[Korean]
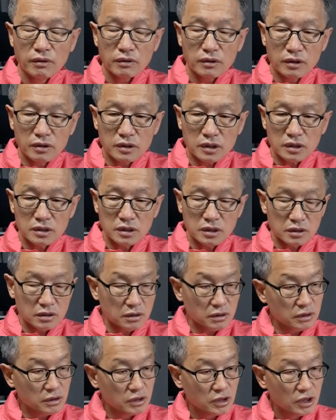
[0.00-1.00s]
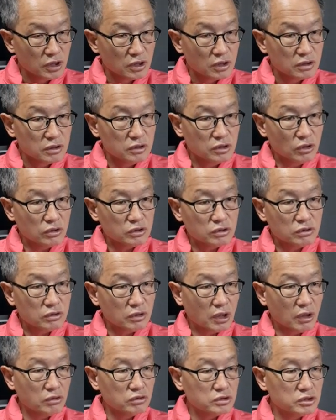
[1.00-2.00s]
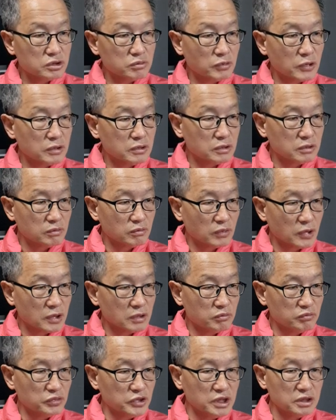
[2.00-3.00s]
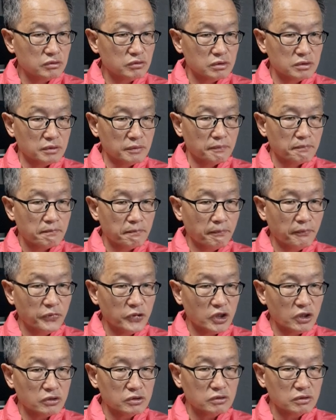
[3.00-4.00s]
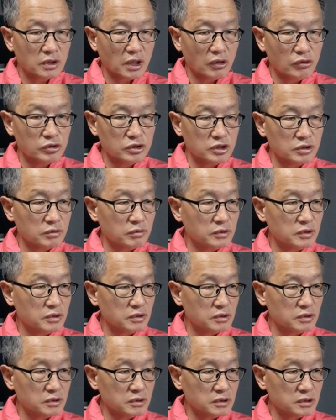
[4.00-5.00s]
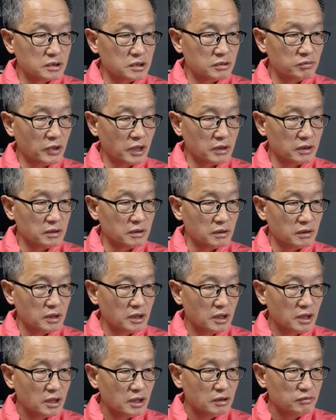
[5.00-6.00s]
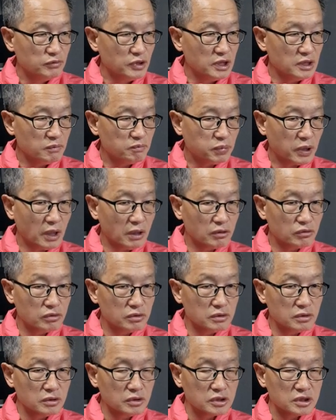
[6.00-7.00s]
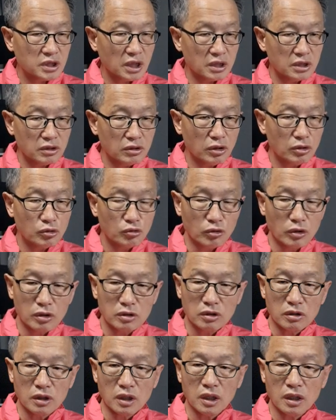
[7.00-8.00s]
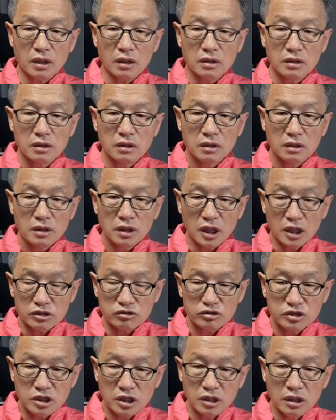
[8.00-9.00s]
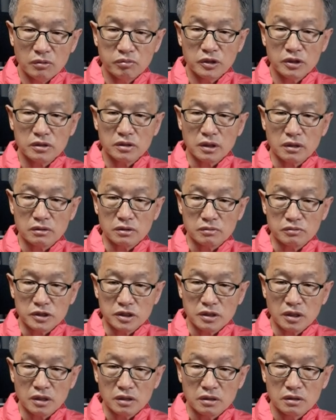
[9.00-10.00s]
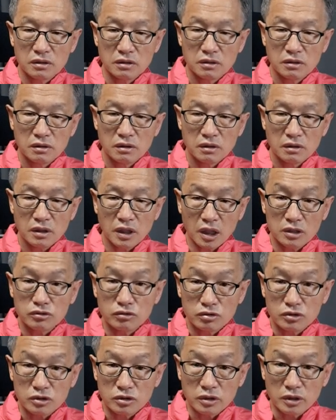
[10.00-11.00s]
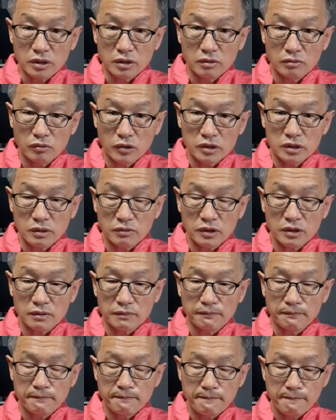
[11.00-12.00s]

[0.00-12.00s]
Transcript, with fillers: 그러니까 이 여기도 나오지만은 미군 음, 여기도 나오지만은 미 8군 사령관 워커가 아주 질려버렸다는 겁니다. 한국전에 뭐냐면은